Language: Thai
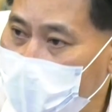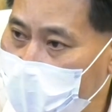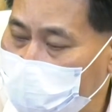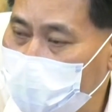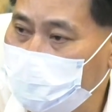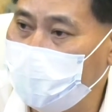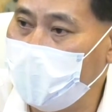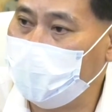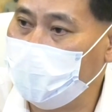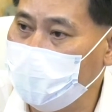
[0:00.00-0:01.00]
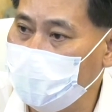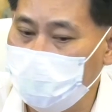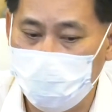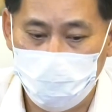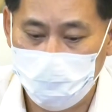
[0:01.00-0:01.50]
ยาเสพติด
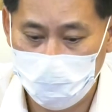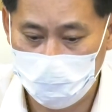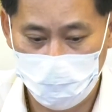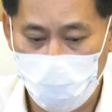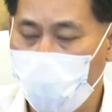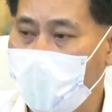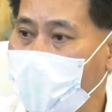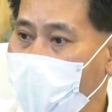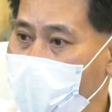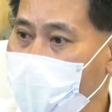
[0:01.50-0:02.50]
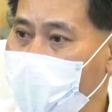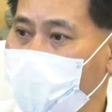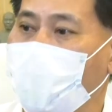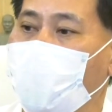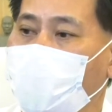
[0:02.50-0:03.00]
มูลค่า
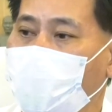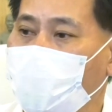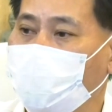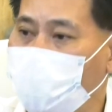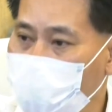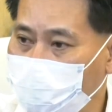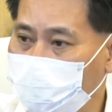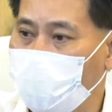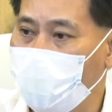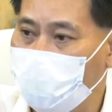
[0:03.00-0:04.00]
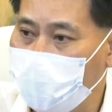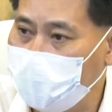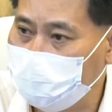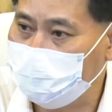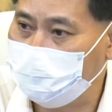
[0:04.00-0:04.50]
โอ้โห ทูดโชว์เด้
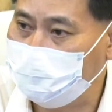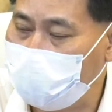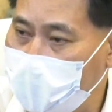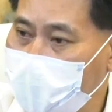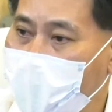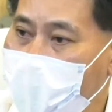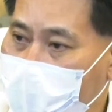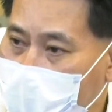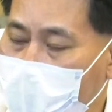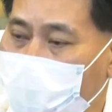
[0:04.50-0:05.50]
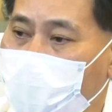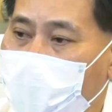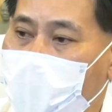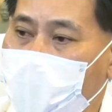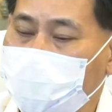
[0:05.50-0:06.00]
วยพันล้านห้าร้
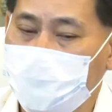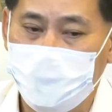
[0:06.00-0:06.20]
อยล้าน